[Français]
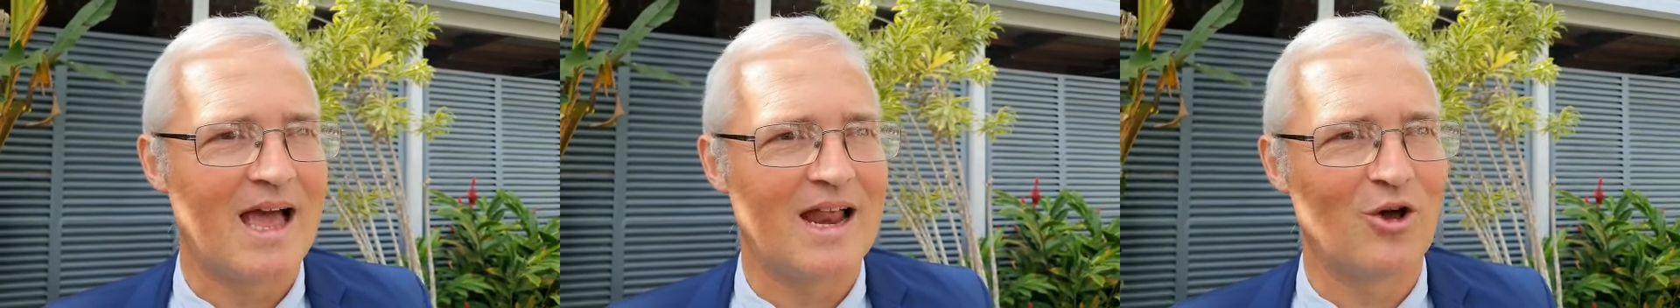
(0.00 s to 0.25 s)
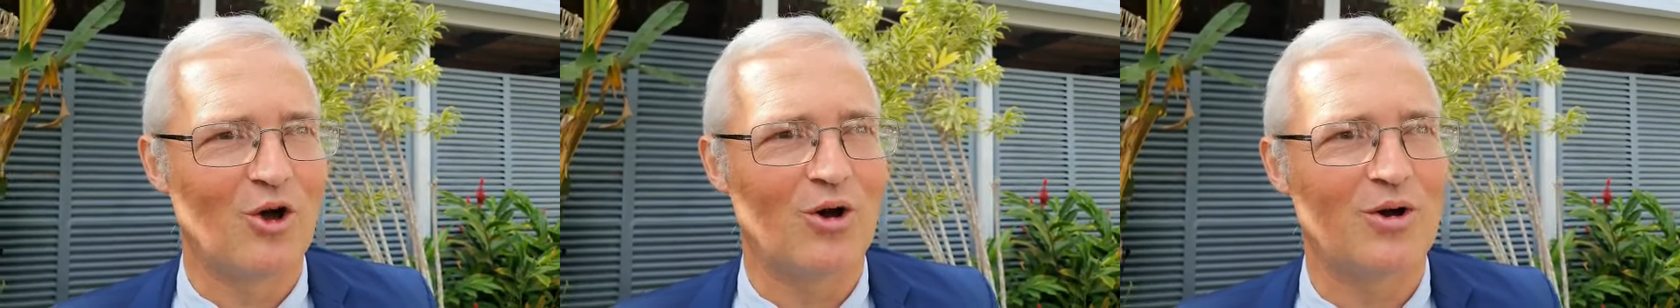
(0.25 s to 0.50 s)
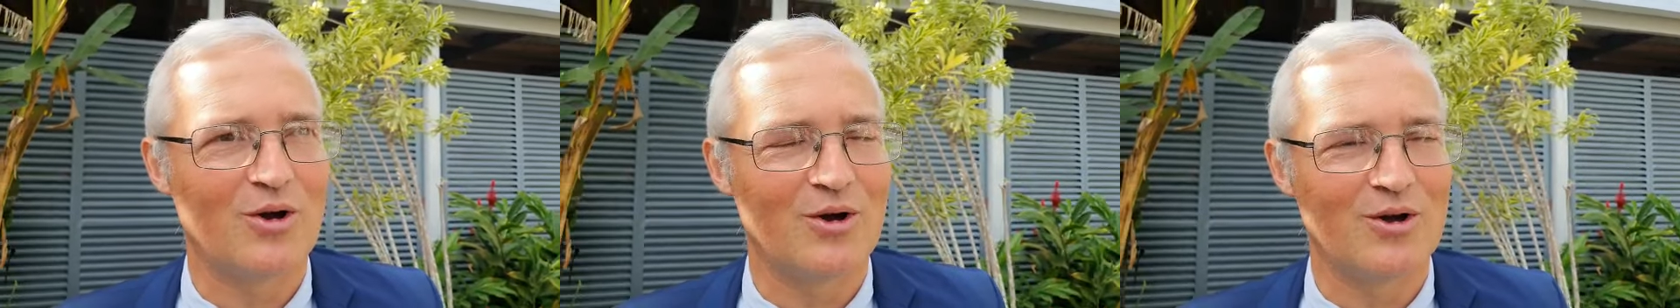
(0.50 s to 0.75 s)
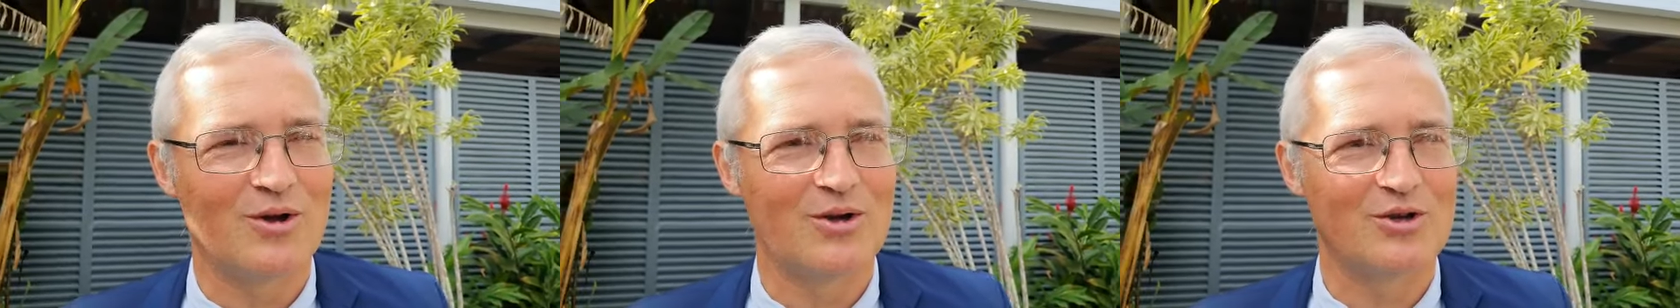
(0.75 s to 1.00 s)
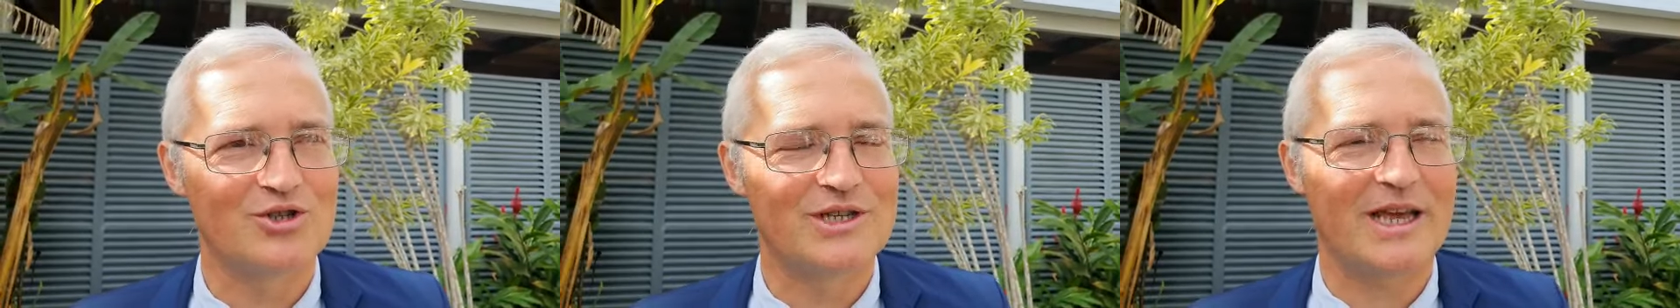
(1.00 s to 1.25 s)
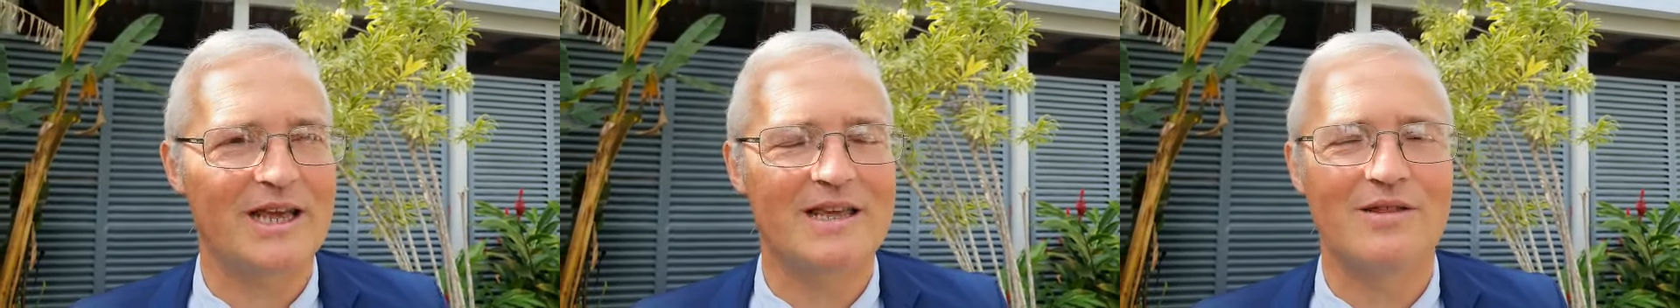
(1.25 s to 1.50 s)
Alors, euh, je
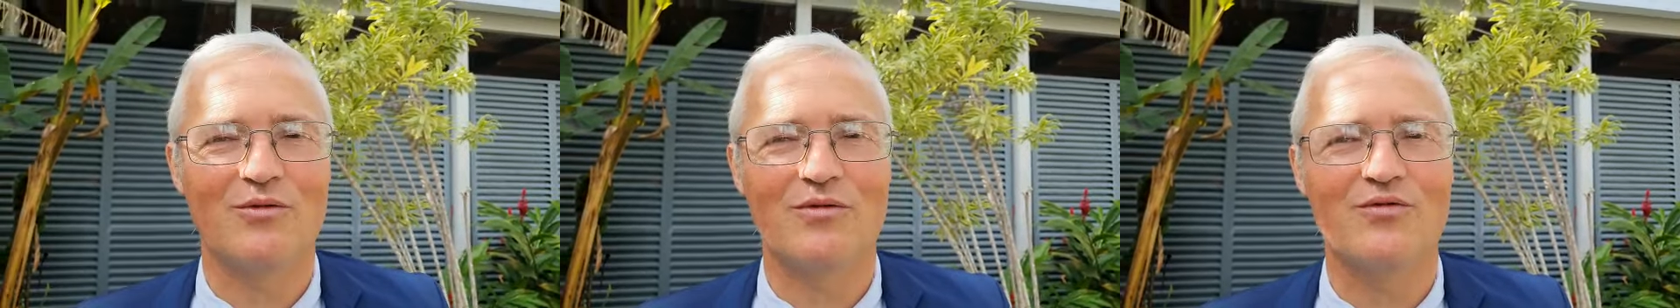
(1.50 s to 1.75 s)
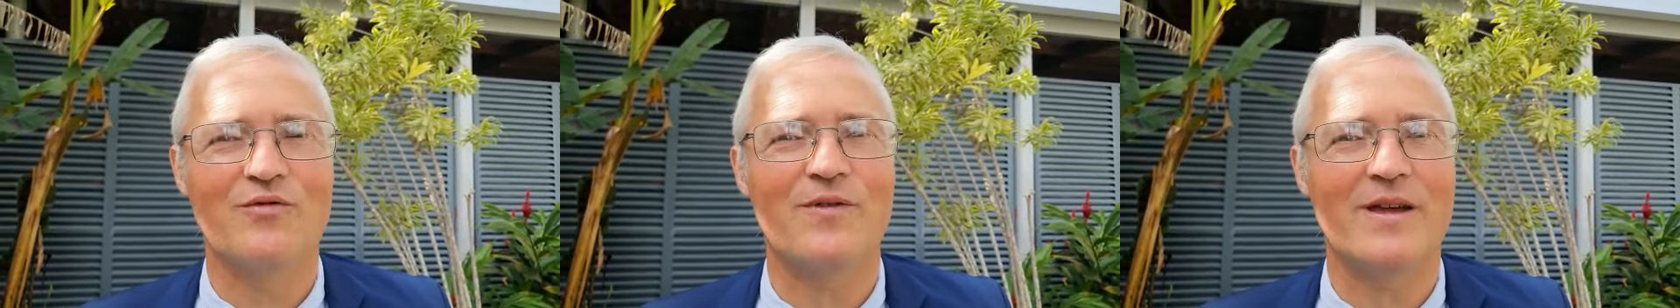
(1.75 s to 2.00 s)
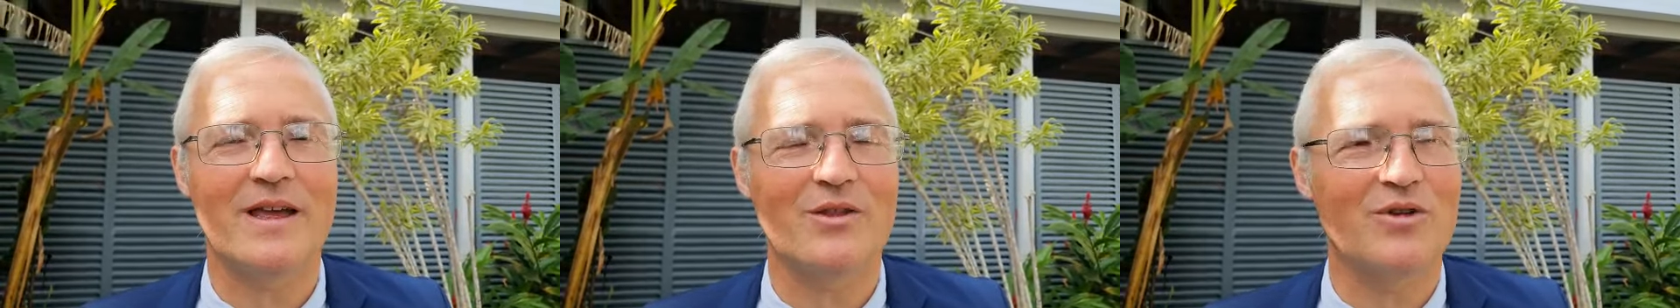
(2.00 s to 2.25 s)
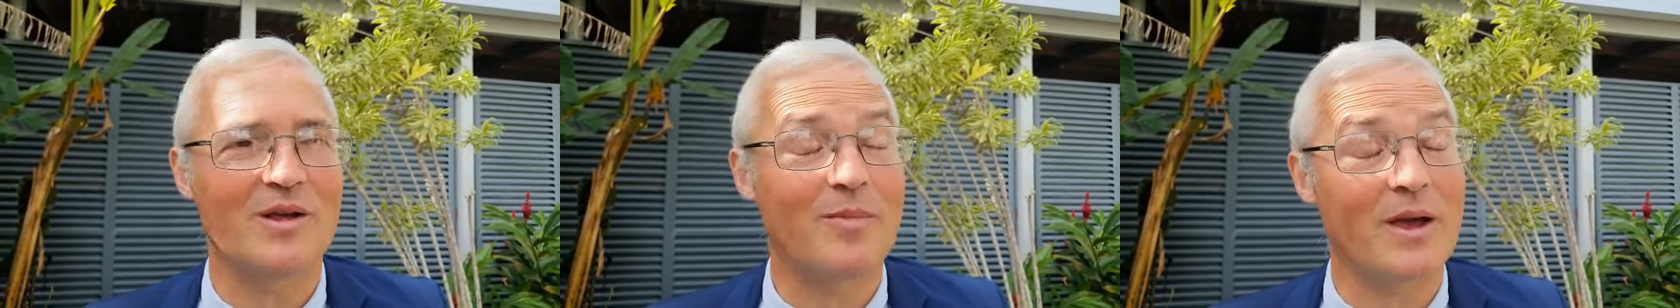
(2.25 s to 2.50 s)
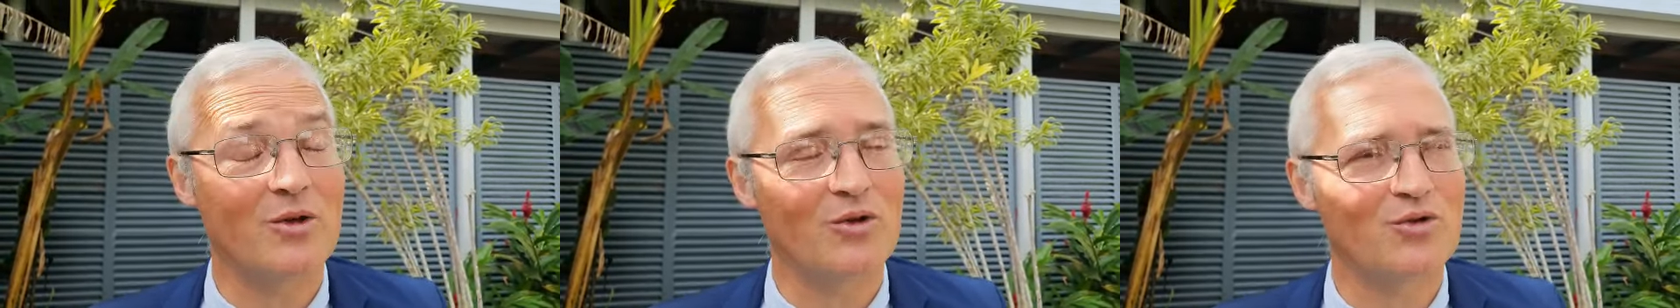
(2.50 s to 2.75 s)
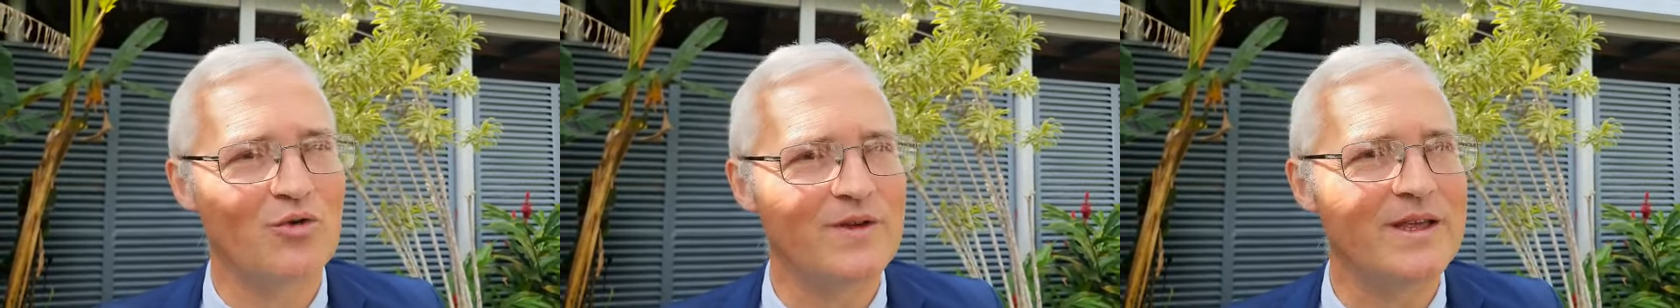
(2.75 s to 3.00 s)
dirais qu'ils ont souffert de la
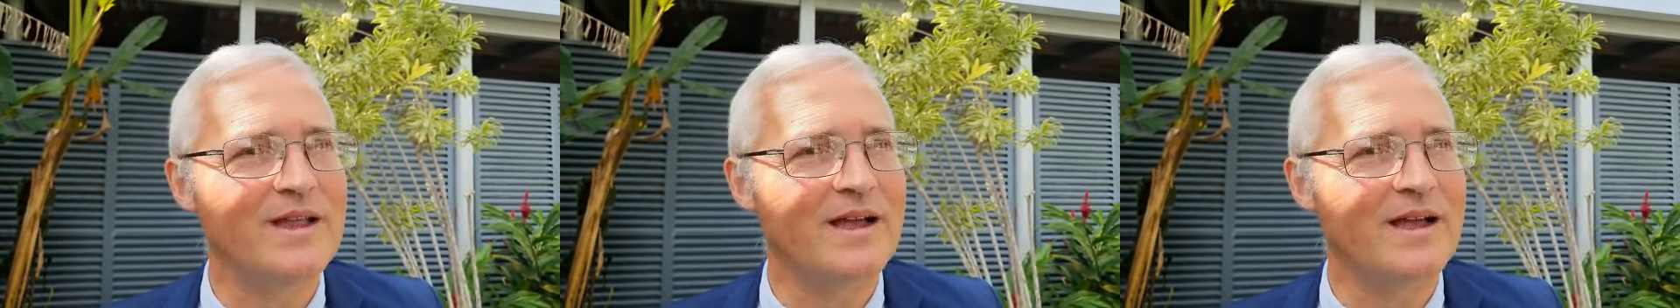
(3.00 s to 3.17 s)
période Covid,